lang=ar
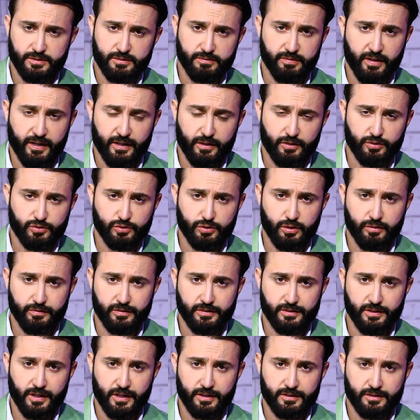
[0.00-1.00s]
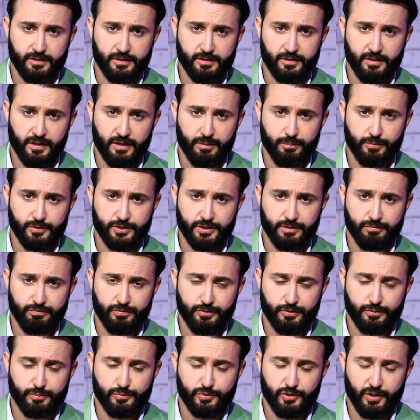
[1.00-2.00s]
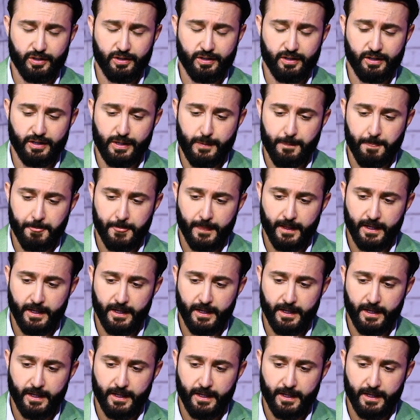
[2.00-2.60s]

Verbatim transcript: فيروس كوفيد 19 يا رب يشفيكم شره